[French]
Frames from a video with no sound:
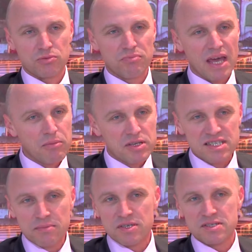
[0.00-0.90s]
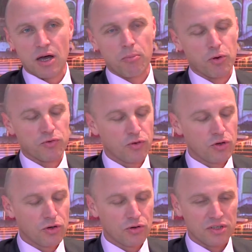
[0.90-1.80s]
que même que Siemens a un
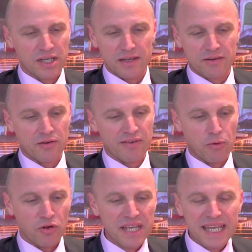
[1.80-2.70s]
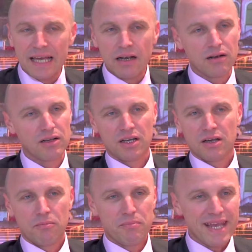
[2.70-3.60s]
portfolio qui est euh, vraiment nickel,
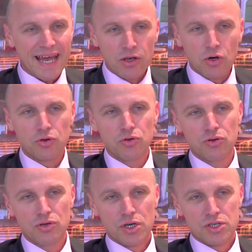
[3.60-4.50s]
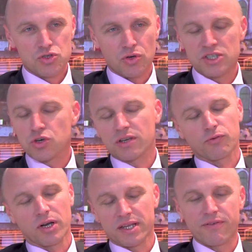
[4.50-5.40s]
bien connu, ce sont les gens qui
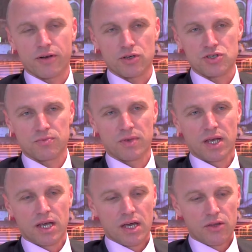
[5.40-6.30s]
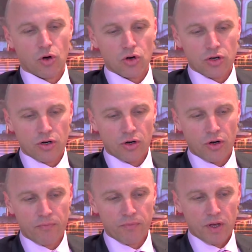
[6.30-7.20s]
font la différence. Donc
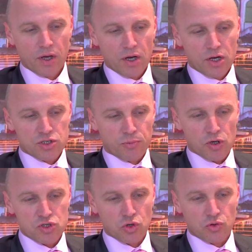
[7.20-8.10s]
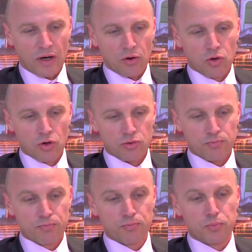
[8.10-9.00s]
euh, je pense qu'on doit encore
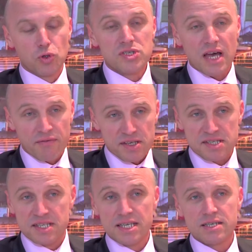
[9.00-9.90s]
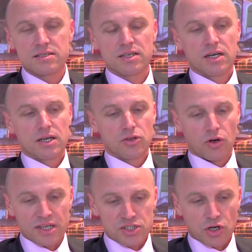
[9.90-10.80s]
plus investir
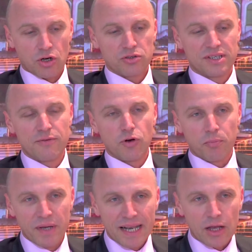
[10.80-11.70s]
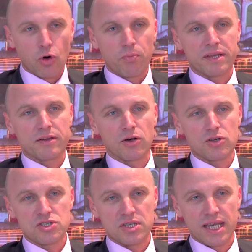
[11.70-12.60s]
dans les gens, développer les
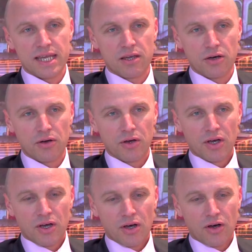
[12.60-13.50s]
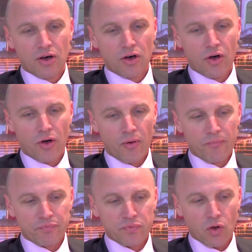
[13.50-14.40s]
compétences et que euh,
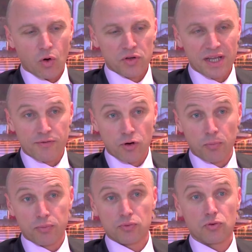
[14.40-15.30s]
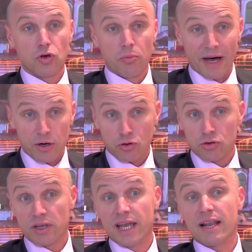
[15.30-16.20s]
on développe le Maroc
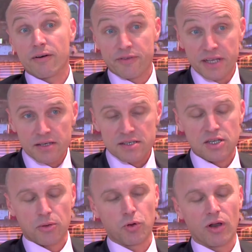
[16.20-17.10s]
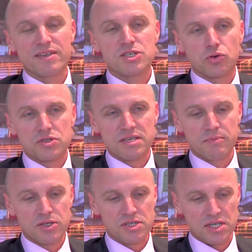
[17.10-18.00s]
et l'Afrique, c'est un peu la vision de
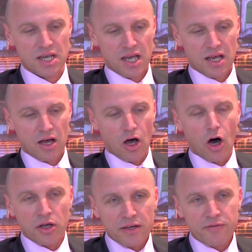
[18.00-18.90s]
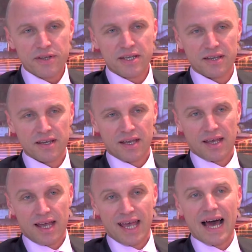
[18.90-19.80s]
Siemens, en Afrique
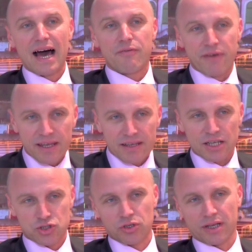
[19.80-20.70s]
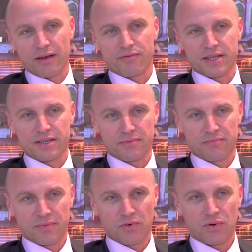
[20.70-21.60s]
avec les gens dans l'Afrique.
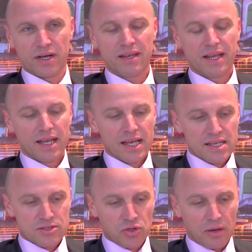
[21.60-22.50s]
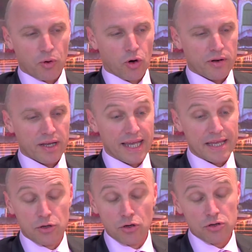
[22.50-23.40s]
Tout d'abord. Et
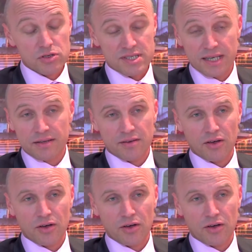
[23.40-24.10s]
deux, c'est